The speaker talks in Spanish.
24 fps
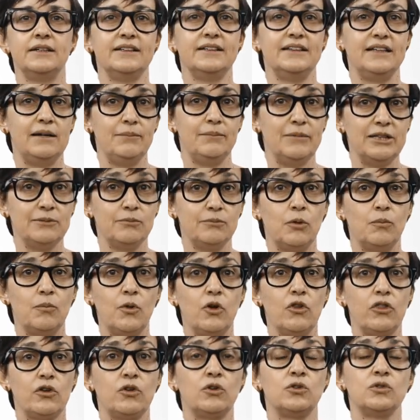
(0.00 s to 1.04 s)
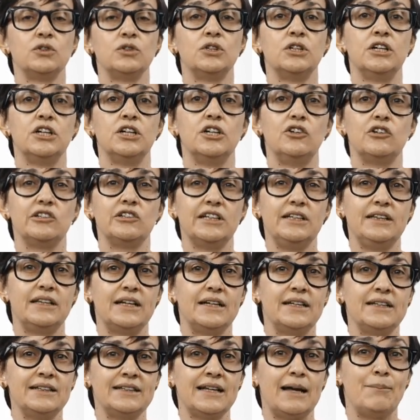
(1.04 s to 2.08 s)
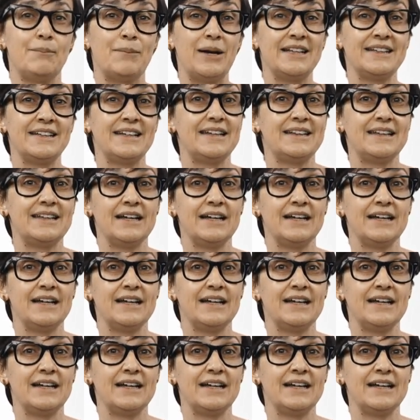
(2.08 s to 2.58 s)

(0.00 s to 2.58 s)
Del mismo modo, nos interesa más que